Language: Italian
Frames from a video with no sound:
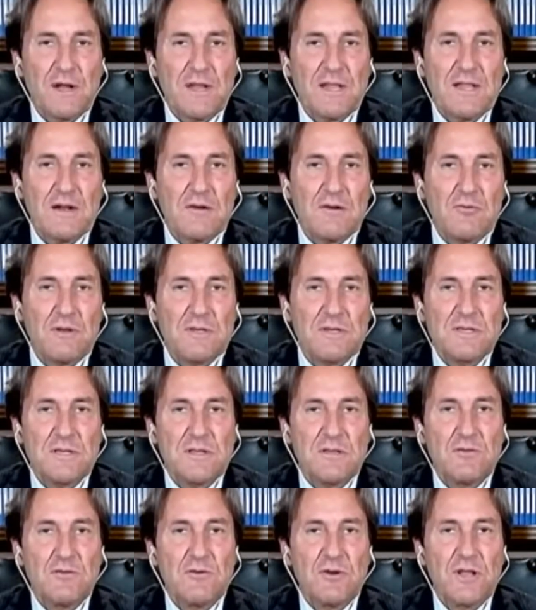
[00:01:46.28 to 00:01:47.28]
alcuni
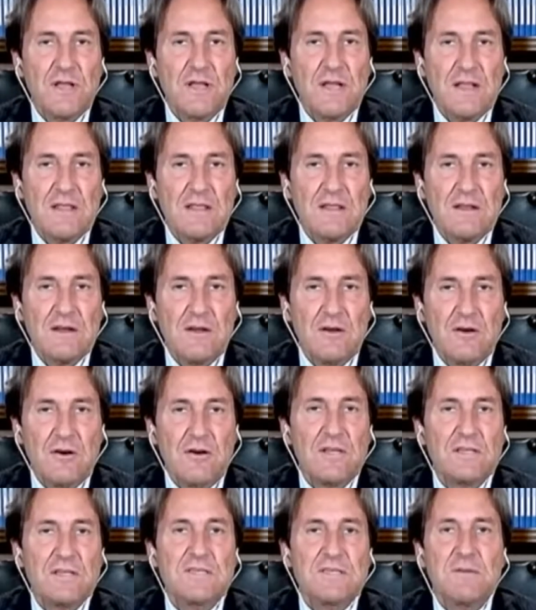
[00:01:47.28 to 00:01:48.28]
settori e altri no
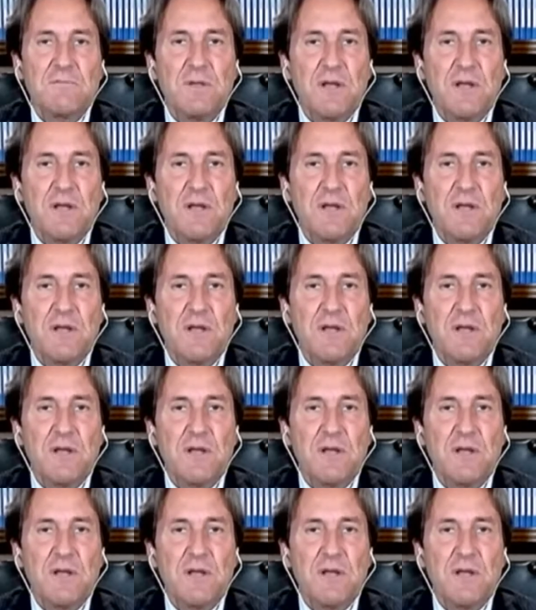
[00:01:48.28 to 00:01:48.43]
e sappiamo